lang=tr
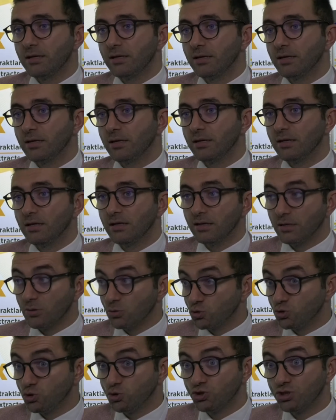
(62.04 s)
e,
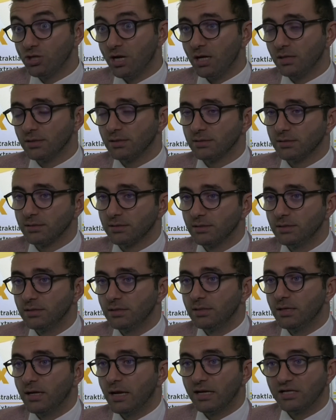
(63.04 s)
uçucu yağları,
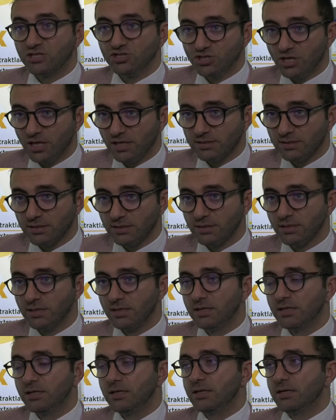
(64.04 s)
ekstrakları
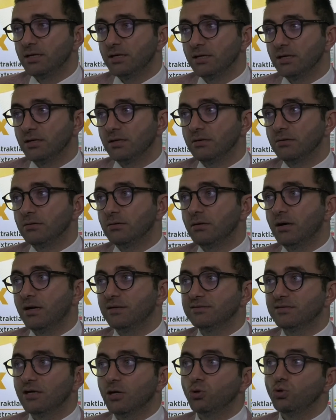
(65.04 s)
ee,
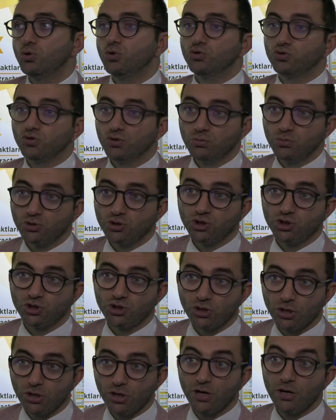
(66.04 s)
hatta
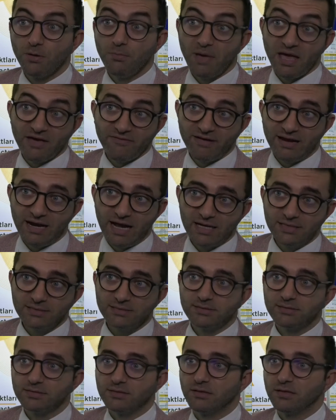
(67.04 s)
kurutulmuş e, meyveler
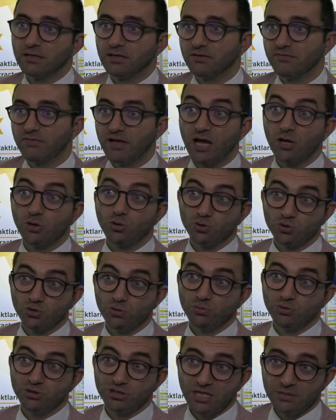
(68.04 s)
e, veya
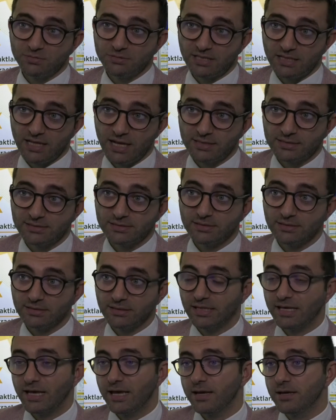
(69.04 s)
kurutulmuş sebzeler
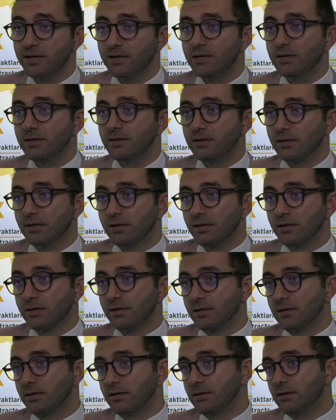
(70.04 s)
diye e,